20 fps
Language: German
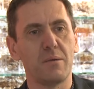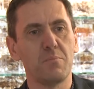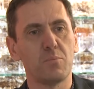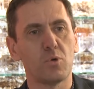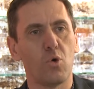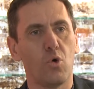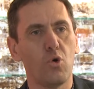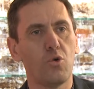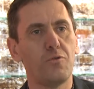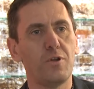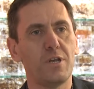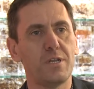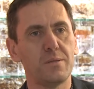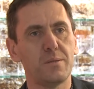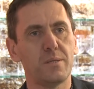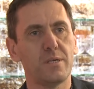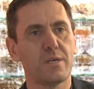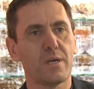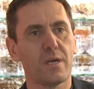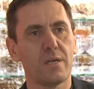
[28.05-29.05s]
im Kochfeld
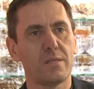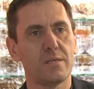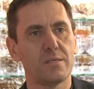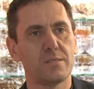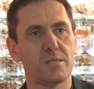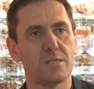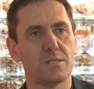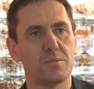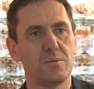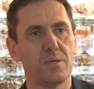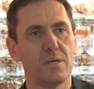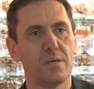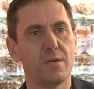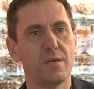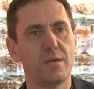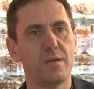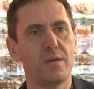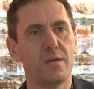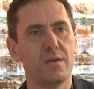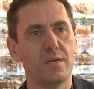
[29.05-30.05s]
integriert ist, dass wir
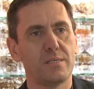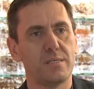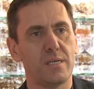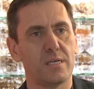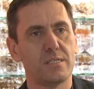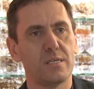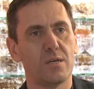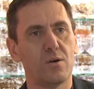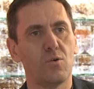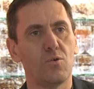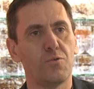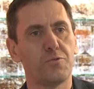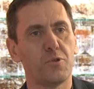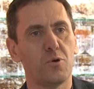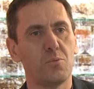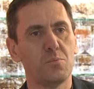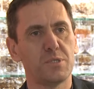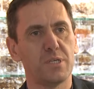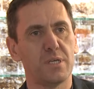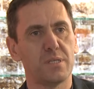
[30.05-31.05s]
sehr, sehr oft
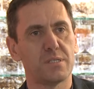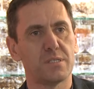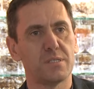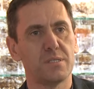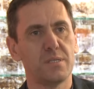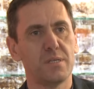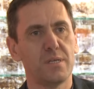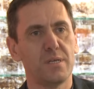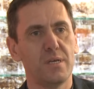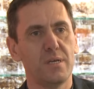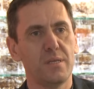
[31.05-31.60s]
umsetzen,